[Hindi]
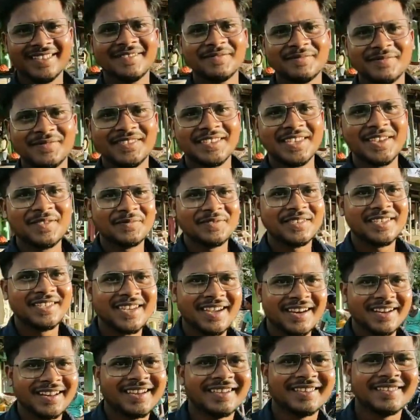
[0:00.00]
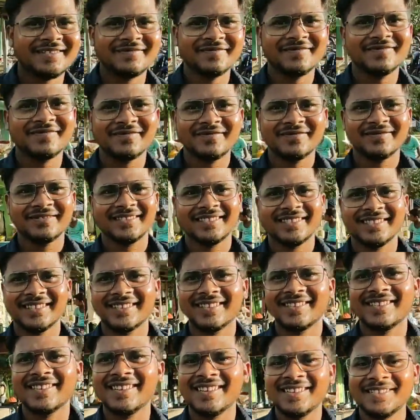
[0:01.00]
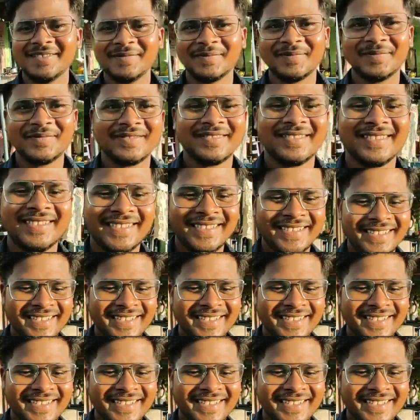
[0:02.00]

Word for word: और सेफ से जाना एकदम और कुछ और